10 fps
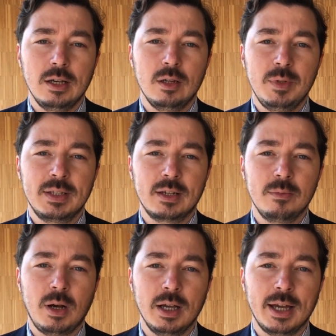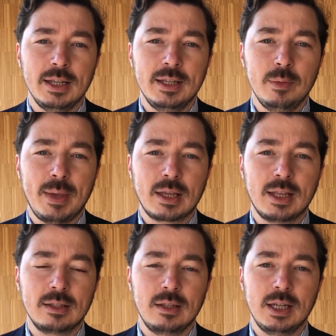e, bir takım hayalleri,
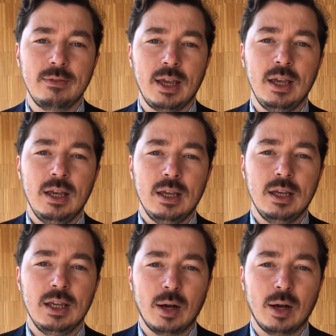beklentileri ve e,